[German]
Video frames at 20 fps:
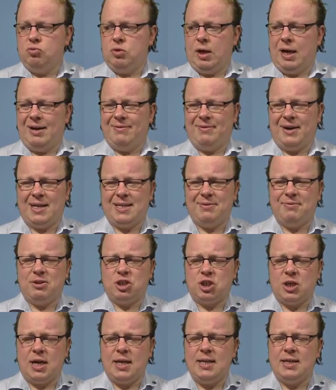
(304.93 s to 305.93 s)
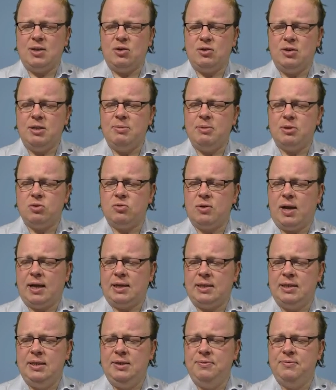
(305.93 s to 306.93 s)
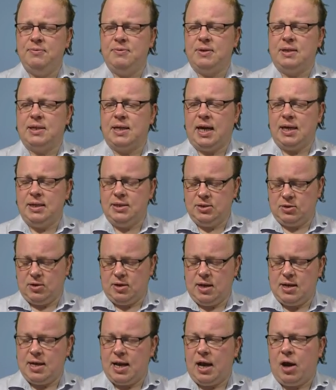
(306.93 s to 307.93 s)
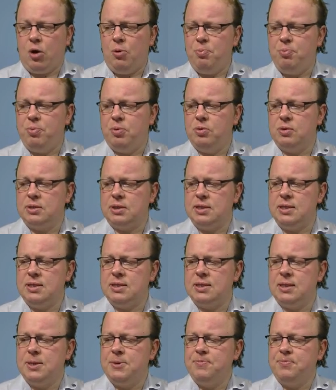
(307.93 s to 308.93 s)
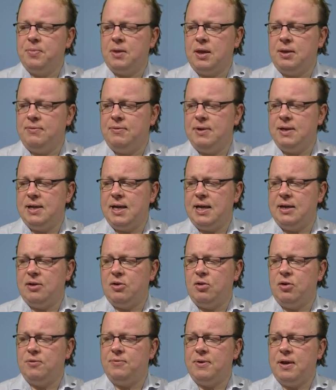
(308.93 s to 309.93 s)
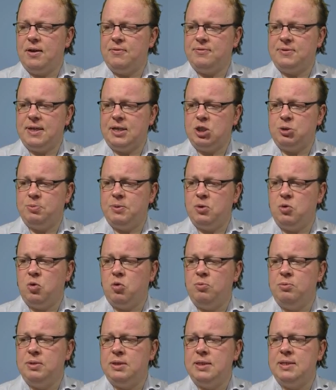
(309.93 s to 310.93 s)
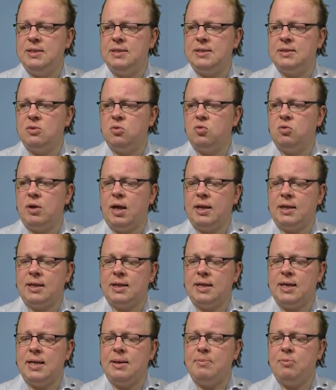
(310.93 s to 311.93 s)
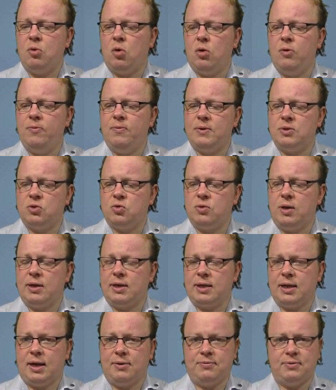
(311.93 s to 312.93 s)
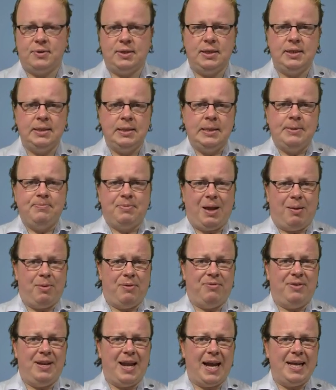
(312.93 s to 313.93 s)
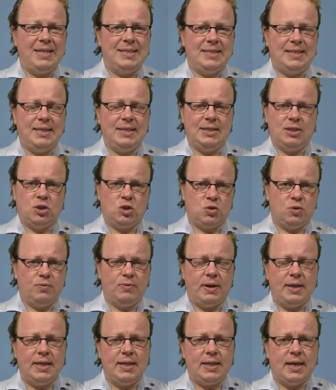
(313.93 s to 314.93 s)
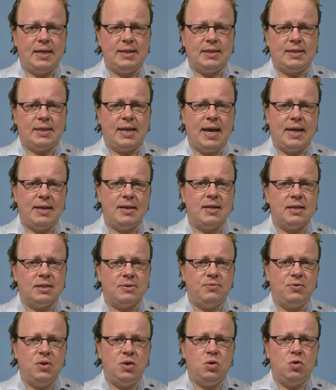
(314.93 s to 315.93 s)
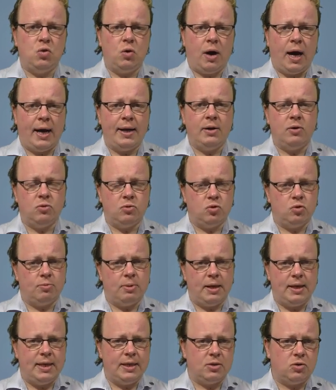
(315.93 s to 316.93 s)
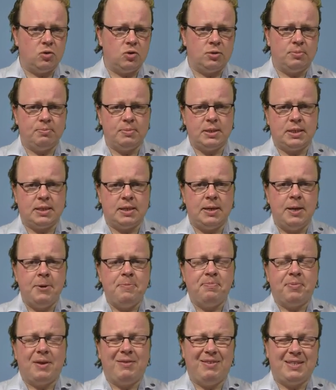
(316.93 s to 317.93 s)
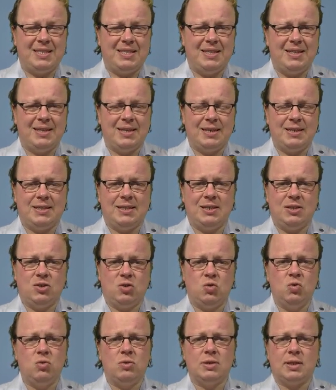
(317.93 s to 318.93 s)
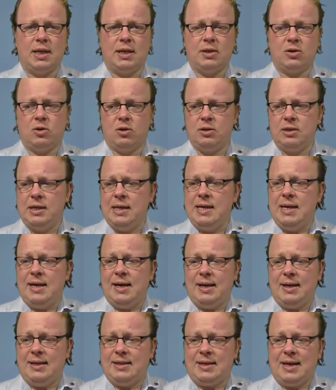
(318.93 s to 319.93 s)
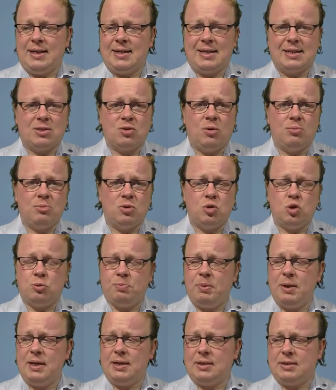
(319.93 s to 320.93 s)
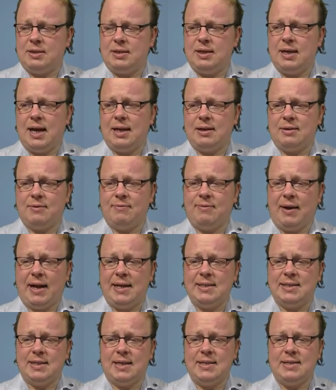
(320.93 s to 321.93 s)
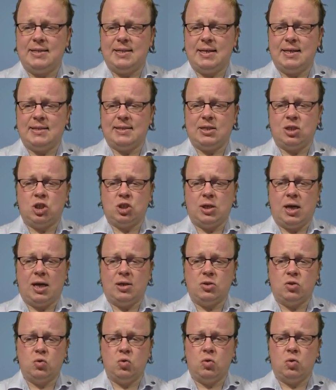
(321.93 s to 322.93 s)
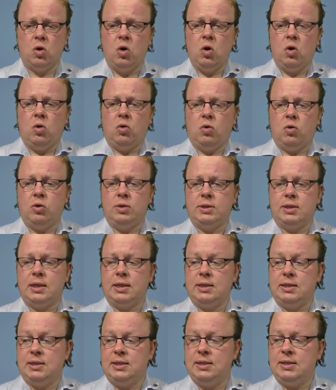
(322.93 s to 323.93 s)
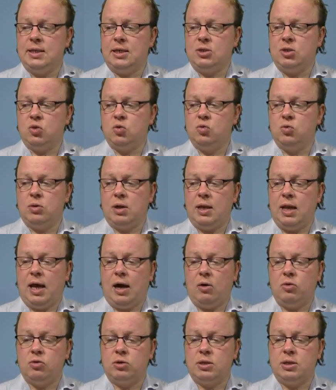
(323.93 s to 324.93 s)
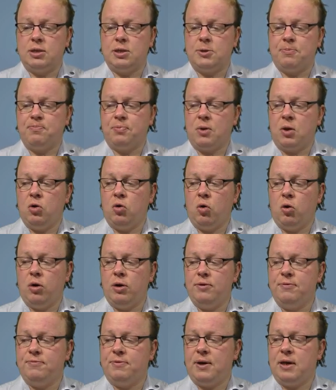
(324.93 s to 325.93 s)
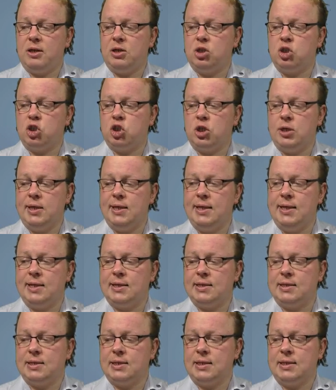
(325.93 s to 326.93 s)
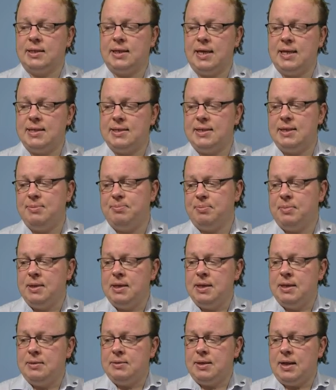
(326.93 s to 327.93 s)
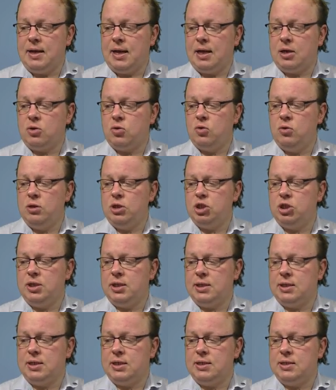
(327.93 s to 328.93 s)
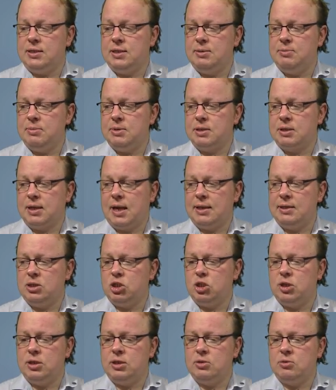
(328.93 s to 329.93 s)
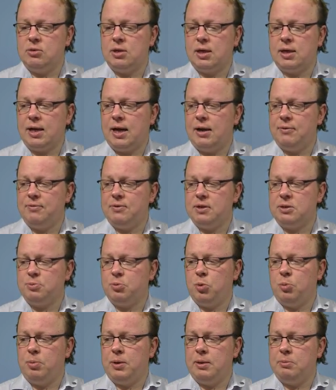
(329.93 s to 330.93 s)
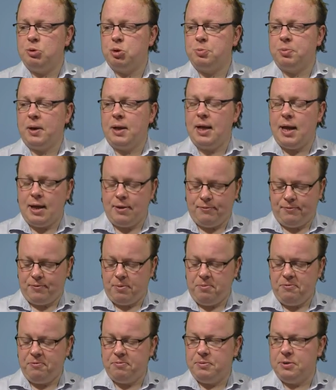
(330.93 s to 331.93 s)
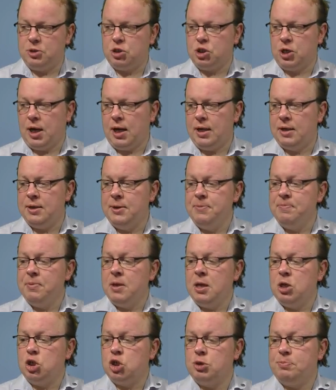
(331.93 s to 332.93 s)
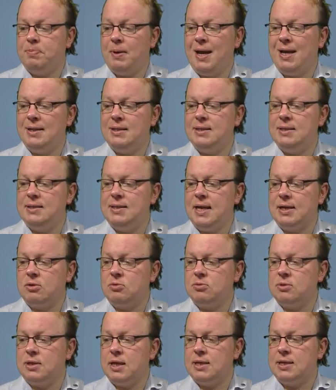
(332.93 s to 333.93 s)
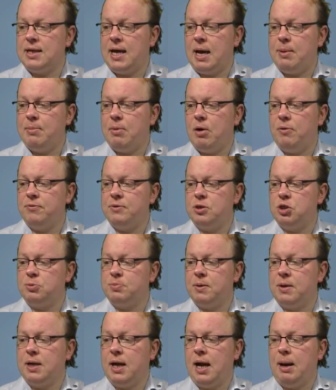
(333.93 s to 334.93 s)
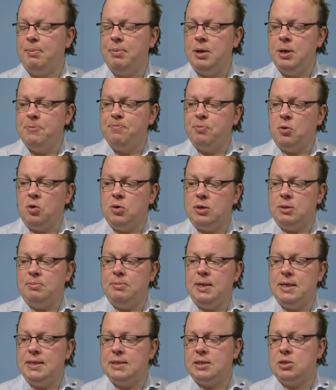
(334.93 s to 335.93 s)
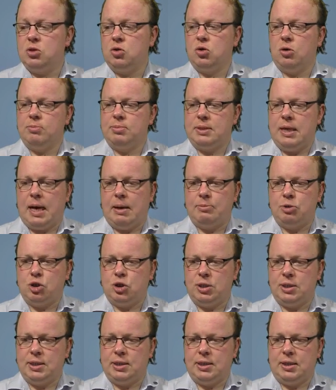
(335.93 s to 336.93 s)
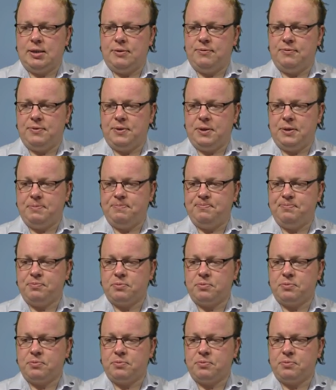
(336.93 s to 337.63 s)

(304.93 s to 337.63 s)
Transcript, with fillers: ja, hatte wahrscheinlich noch nicht mal so einen aktiven Gedanken, sondern der Hauptpunkt ist, ich will gerne Läufer F6 spielen, um diesen unangenehmen Läufer zu entkräftigen. Aber vielleicht seht ihr es schon. Wenn nicht, haltet gerne das Video an und überlegt euch ein bisschen, was hier der richtige Zug sein könnte. Äh, denn das kommt zu spät. Hier hat Weiß einen sehr, sehr starken Zug. Und dieser Zug lautet Läufer schlägt G7. Denn nach König schlägt G7 ist ganz schlicht und ergreifend das Problem. Springer F5 mit Schach sperrt die Deckung der Dame auf den Springer ab und im nächsten kommt Dame schlägt G4.